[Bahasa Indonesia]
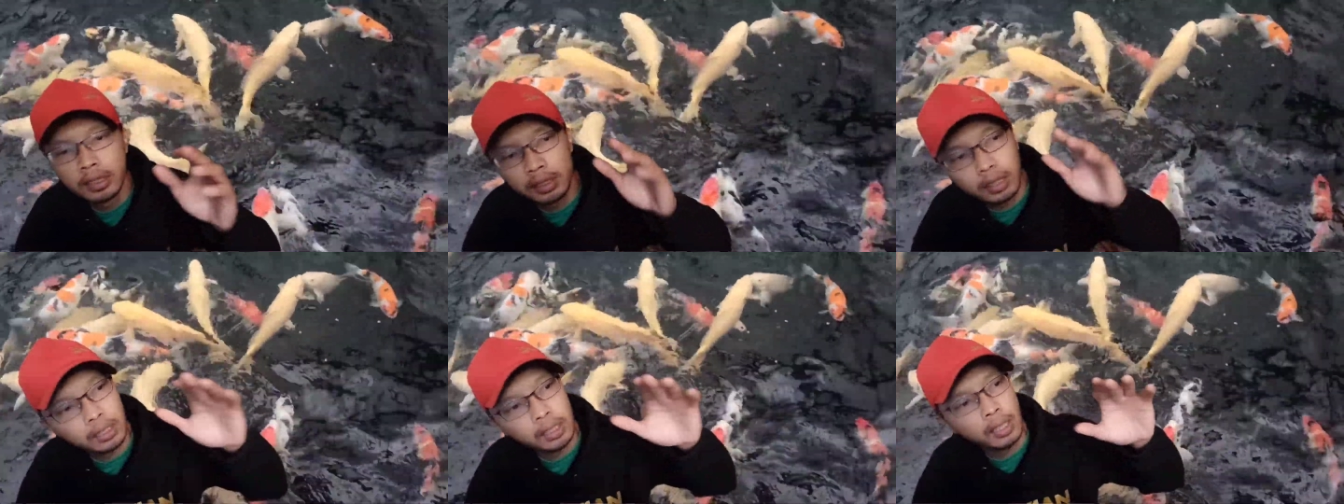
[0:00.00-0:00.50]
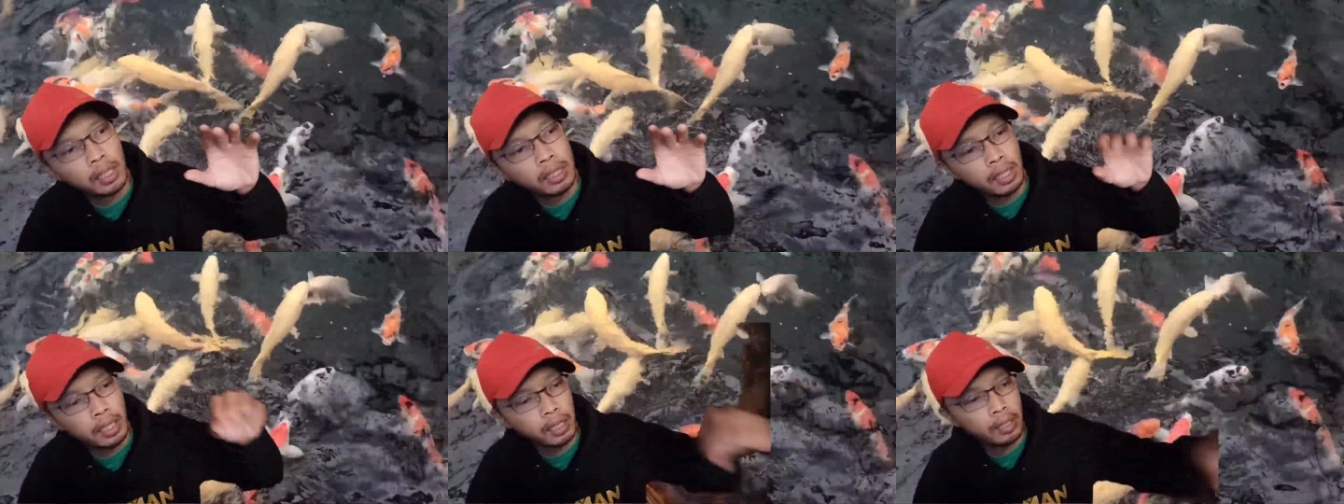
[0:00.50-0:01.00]
jadi
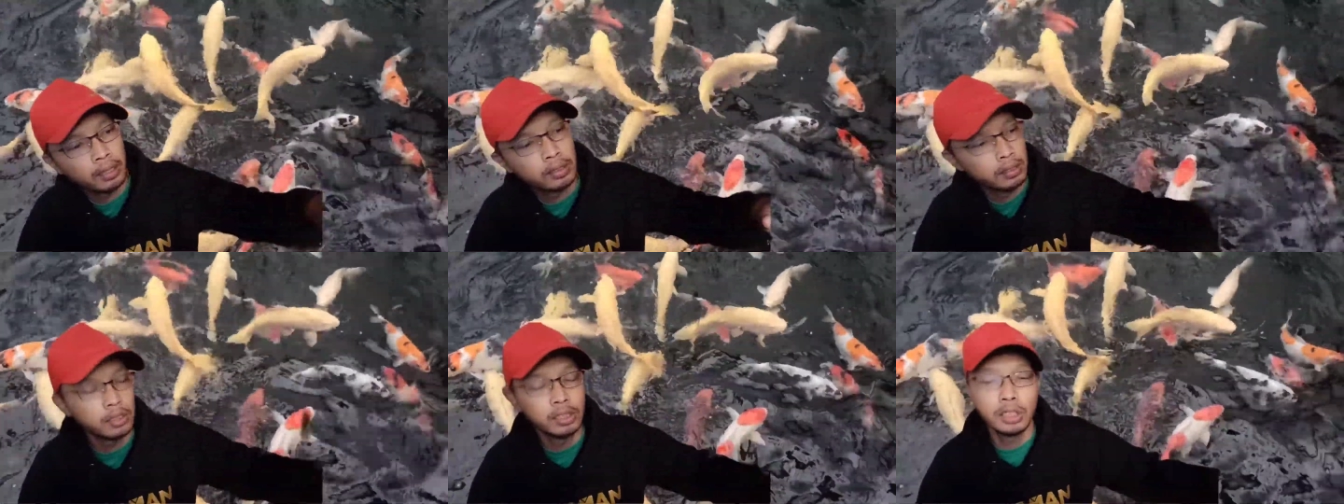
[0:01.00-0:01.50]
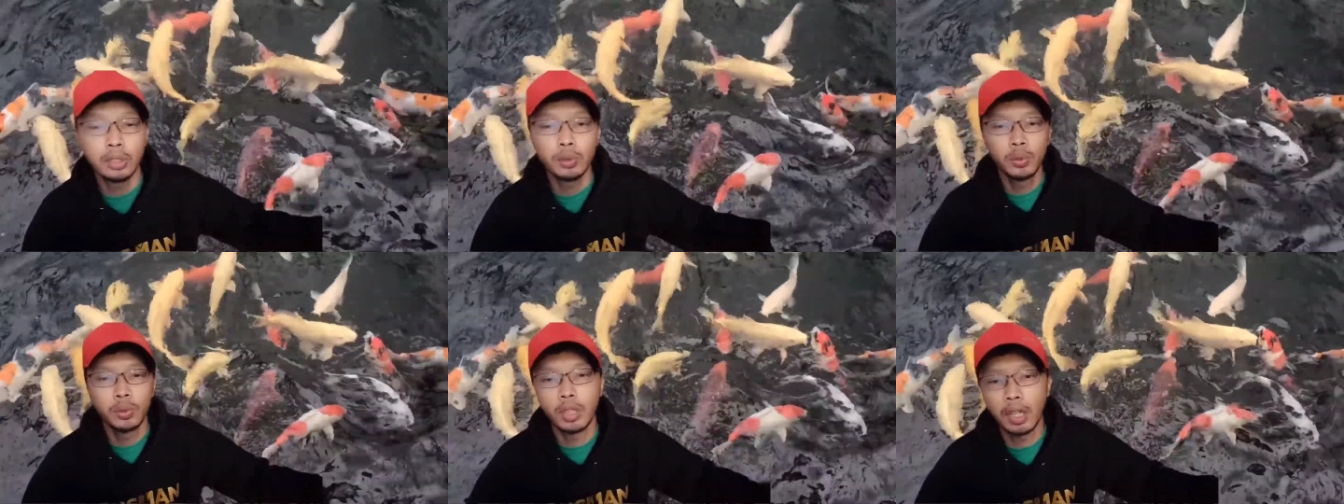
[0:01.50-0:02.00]
ada yang di situ
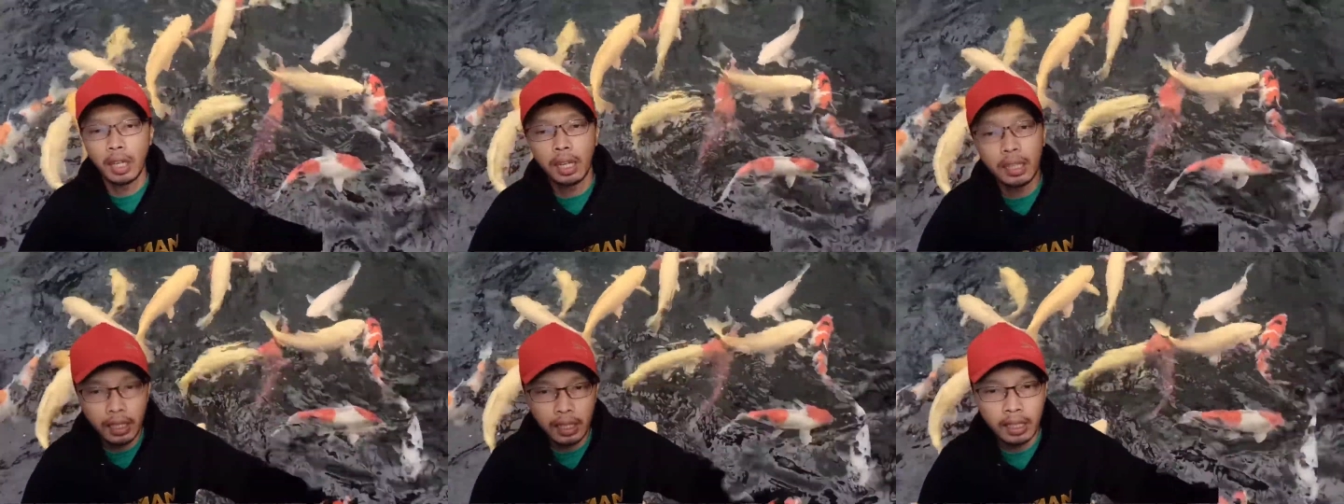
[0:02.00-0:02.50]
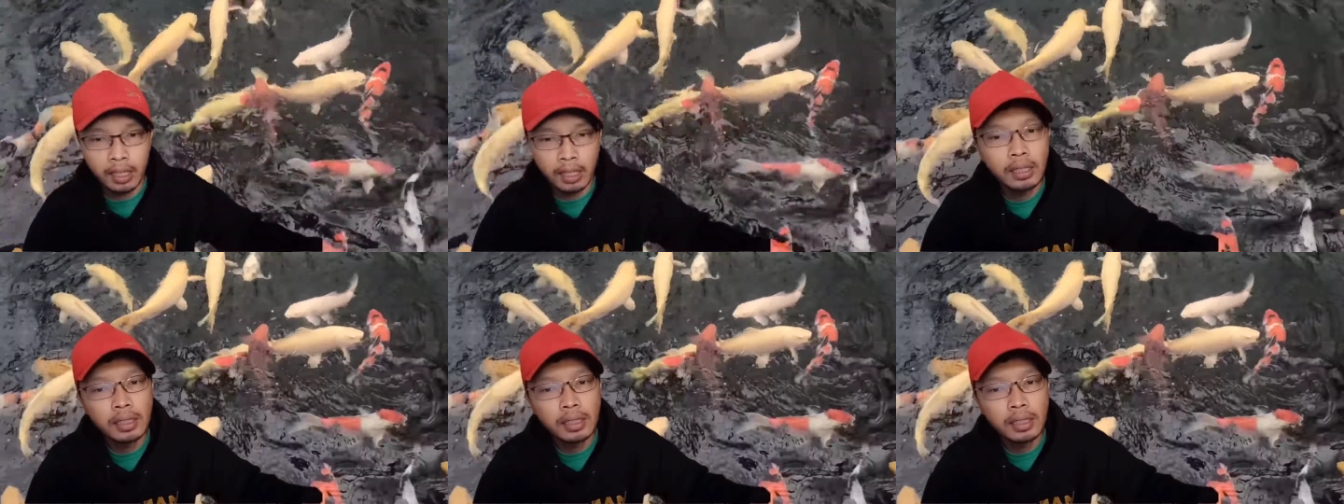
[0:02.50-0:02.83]
sudah ada